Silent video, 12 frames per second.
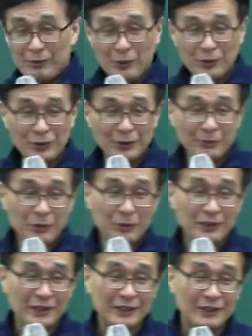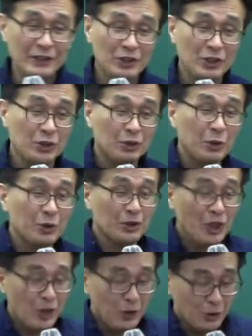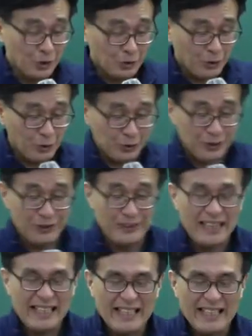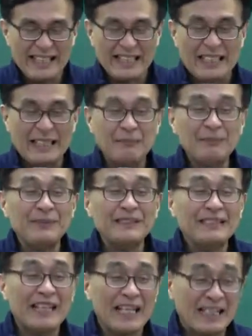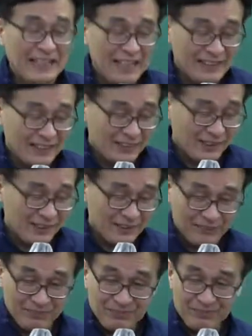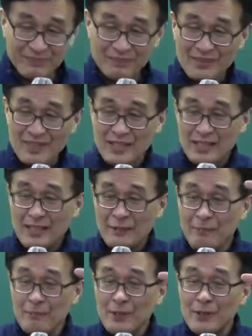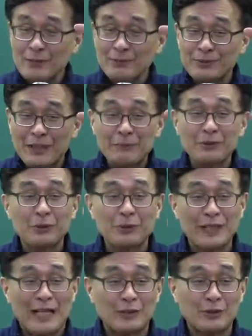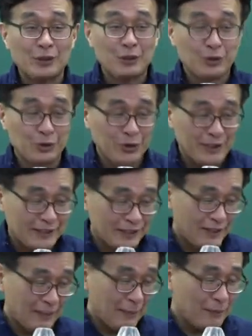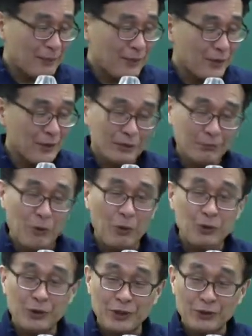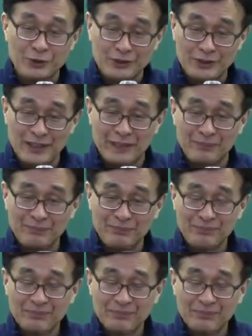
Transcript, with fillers: 보조의 목적은 또 저소득 임차인에 있어서 임대료 부담을 또 낮춰주기 위해서 임대료를 보조해 주는데